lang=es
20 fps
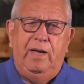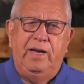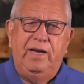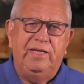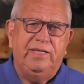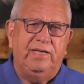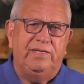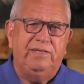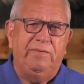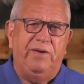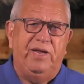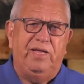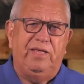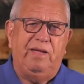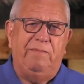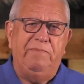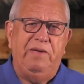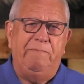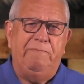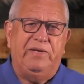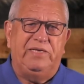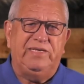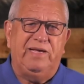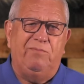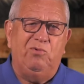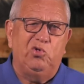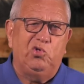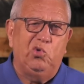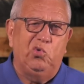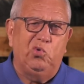En esta semana también
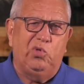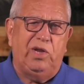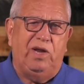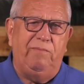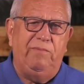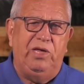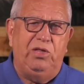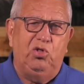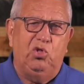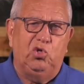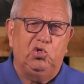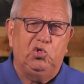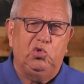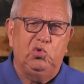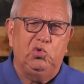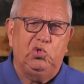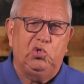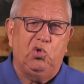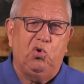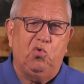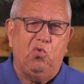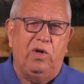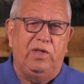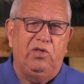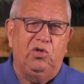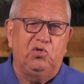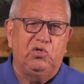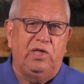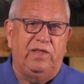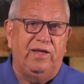pasamos un tremendo susto
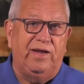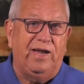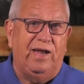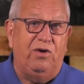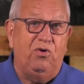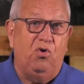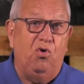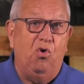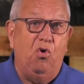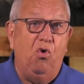cuando se declaró